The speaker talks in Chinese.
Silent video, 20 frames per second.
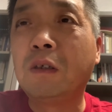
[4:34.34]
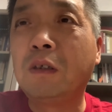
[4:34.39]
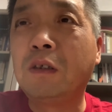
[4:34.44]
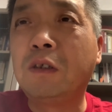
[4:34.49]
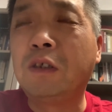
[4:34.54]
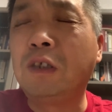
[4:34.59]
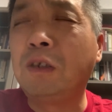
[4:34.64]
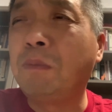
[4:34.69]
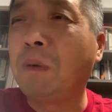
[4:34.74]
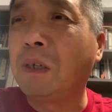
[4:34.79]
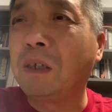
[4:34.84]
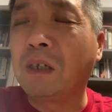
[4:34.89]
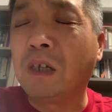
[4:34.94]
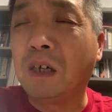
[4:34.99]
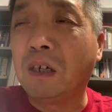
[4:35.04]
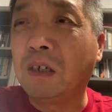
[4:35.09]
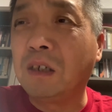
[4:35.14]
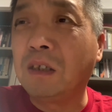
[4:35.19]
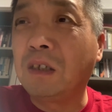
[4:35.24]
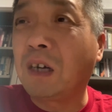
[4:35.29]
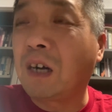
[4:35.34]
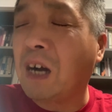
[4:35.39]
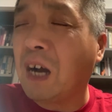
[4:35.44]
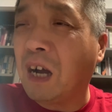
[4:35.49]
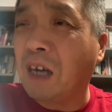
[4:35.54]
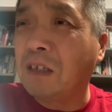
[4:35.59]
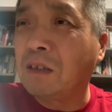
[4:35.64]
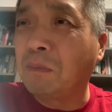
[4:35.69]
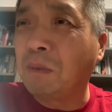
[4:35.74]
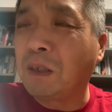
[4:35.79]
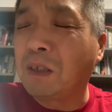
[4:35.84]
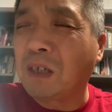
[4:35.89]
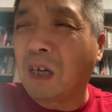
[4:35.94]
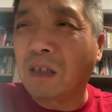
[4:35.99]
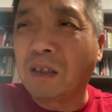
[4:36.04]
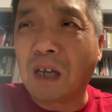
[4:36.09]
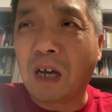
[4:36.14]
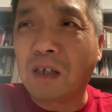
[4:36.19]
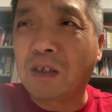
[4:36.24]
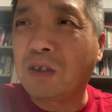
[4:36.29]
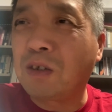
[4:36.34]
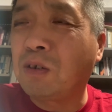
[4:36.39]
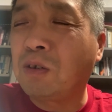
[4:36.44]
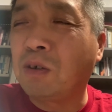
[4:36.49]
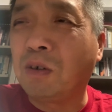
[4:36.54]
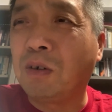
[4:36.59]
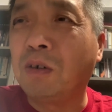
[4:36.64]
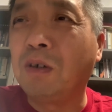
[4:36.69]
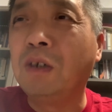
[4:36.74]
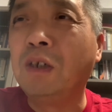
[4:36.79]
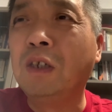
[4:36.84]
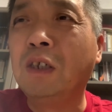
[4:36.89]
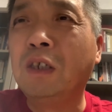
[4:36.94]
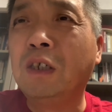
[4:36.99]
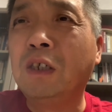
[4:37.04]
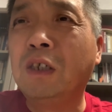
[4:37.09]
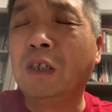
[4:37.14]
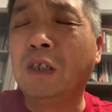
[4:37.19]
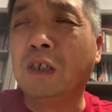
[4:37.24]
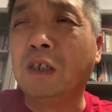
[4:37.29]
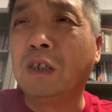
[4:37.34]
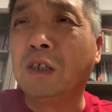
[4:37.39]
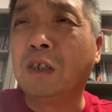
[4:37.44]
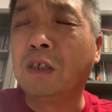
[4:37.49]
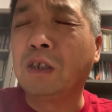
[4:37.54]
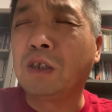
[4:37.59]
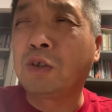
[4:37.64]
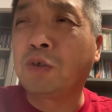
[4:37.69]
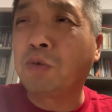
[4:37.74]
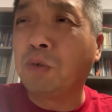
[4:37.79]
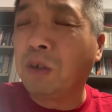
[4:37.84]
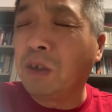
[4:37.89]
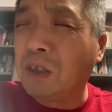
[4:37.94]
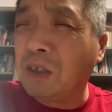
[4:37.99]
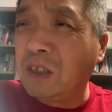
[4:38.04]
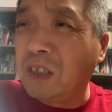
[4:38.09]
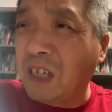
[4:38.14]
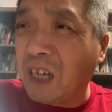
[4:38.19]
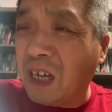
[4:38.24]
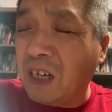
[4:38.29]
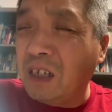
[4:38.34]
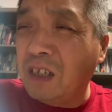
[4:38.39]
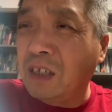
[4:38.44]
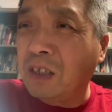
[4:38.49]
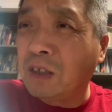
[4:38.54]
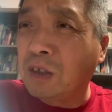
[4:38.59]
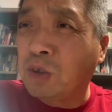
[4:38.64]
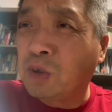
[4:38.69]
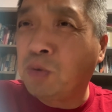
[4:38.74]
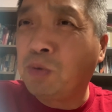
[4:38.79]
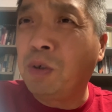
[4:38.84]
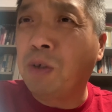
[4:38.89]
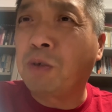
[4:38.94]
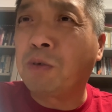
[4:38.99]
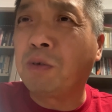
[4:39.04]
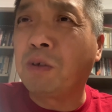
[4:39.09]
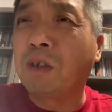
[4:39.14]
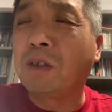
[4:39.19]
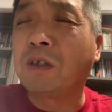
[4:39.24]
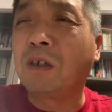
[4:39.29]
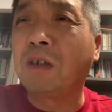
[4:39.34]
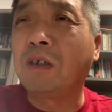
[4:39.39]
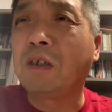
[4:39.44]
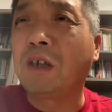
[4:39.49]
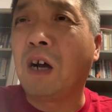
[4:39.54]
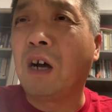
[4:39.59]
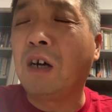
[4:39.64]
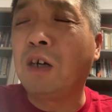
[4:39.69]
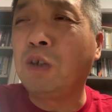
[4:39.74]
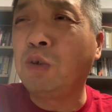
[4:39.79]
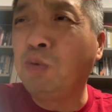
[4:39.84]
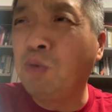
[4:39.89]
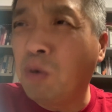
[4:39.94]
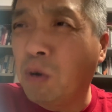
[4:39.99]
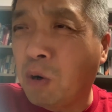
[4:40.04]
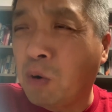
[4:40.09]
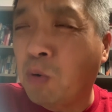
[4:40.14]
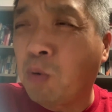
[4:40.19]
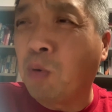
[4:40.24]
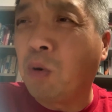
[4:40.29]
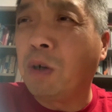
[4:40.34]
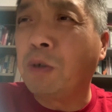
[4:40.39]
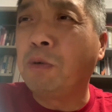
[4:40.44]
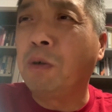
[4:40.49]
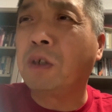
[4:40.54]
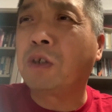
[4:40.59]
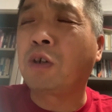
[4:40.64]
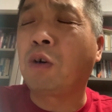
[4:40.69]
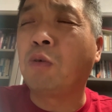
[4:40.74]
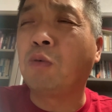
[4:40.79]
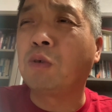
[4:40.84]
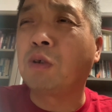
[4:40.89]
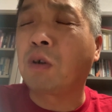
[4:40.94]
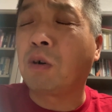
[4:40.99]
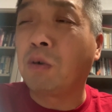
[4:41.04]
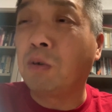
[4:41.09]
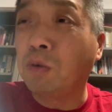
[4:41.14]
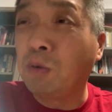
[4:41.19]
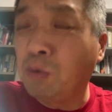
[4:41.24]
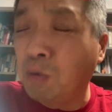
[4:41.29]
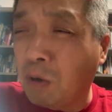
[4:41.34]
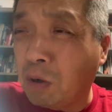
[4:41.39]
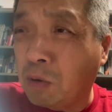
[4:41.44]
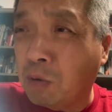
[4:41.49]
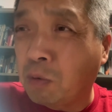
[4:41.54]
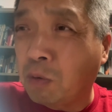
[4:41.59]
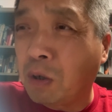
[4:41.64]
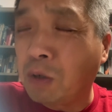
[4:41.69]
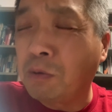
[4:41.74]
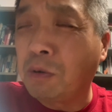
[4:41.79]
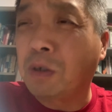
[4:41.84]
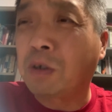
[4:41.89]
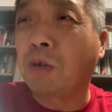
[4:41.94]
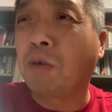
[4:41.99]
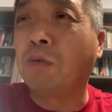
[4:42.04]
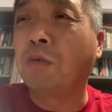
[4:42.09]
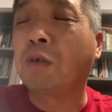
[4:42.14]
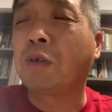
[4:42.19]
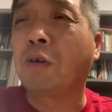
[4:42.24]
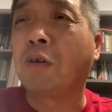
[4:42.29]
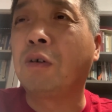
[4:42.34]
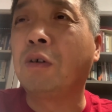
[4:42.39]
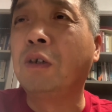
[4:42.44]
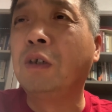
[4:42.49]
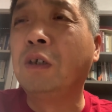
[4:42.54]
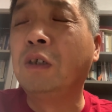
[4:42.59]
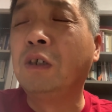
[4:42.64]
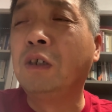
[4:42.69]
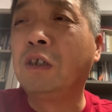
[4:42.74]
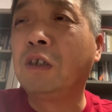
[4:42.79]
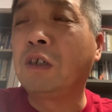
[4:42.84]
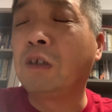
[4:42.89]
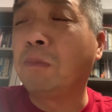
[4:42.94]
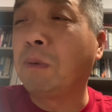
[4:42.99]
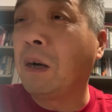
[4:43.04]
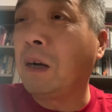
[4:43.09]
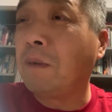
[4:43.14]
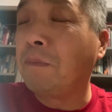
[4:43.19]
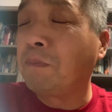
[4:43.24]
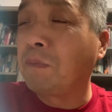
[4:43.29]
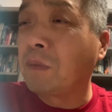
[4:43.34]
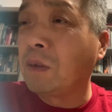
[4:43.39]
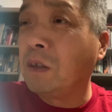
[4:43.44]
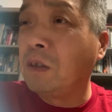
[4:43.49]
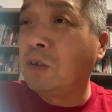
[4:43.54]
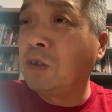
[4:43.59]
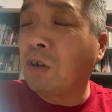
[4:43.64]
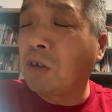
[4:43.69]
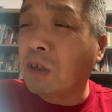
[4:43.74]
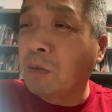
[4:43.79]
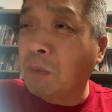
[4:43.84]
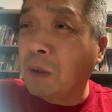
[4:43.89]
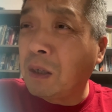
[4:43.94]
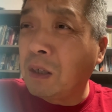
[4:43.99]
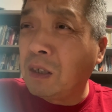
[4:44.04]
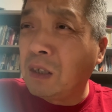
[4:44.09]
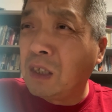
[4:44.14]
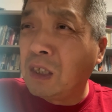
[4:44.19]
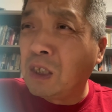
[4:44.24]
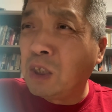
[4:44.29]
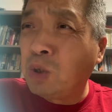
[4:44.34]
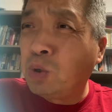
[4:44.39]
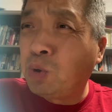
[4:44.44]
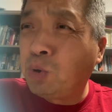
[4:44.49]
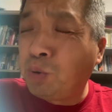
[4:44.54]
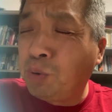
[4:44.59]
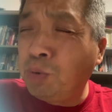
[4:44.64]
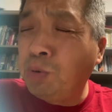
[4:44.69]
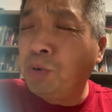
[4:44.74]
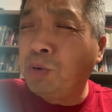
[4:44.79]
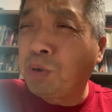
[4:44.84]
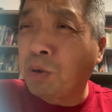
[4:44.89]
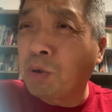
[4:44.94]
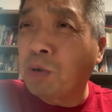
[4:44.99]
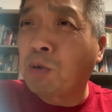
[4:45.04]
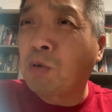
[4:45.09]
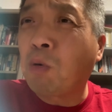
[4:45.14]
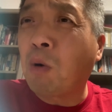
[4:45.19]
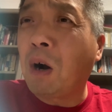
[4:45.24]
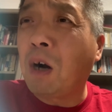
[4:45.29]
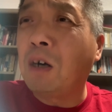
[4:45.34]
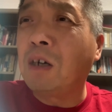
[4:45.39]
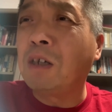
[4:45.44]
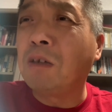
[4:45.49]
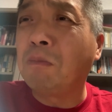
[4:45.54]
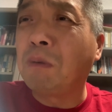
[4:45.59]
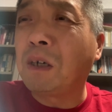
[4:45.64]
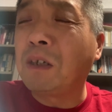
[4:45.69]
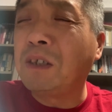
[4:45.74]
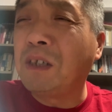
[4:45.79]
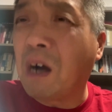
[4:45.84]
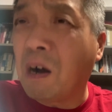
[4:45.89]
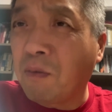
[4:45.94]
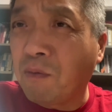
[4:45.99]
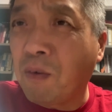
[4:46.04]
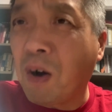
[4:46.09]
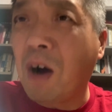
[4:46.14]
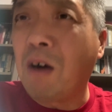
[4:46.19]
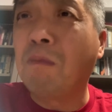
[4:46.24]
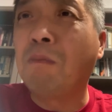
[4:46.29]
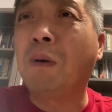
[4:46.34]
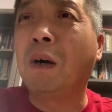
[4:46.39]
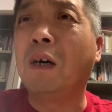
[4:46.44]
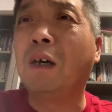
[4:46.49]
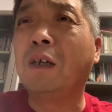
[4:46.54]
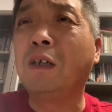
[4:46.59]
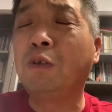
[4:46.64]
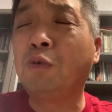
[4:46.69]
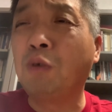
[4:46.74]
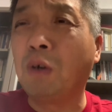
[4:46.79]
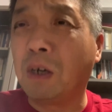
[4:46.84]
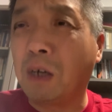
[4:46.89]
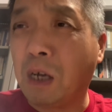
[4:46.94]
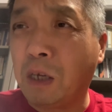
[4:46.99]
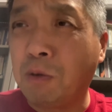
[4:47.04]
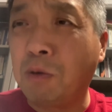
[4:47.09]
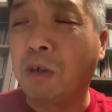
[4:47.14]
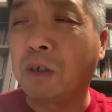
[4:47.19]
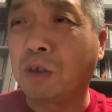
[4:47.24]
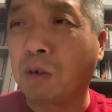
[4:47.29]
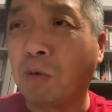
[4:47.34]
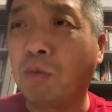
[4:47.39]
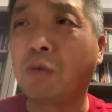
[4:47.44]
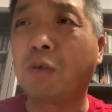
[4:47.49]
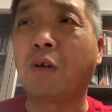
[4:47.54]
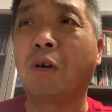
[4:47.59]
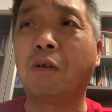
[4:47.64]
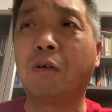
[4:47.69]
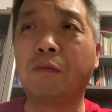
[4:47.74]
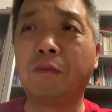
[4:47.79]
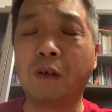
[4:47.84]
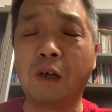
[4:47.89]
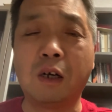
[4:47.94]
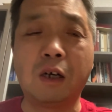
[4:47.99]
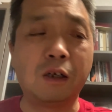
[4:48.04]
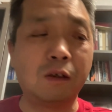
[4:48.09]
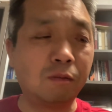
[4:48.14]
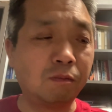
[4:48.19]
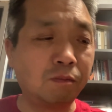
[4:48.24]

基本上那孩子们长大之后。啊，随着年龄岁数的增长，越活越抽抽，越活越抽抽，是吧？叫什么？蛐蛐罐里边养王八，越来越抽抽啊。